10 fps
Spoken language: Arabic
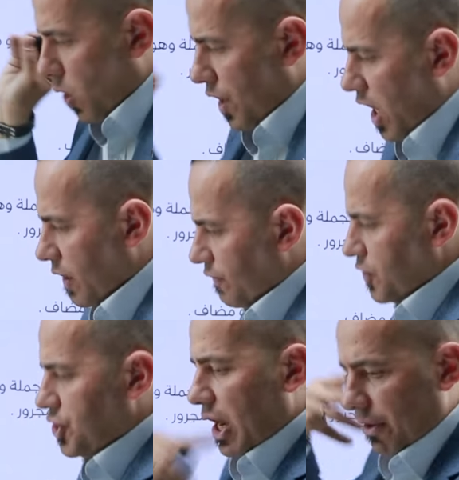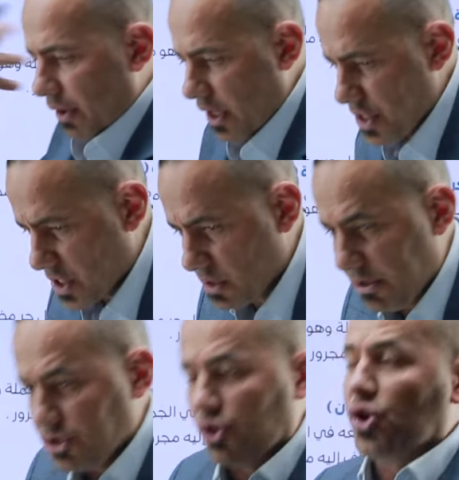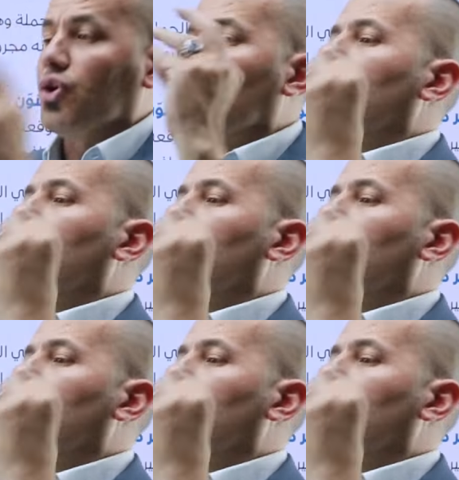ورا حرف الجر يجي اسم مجرور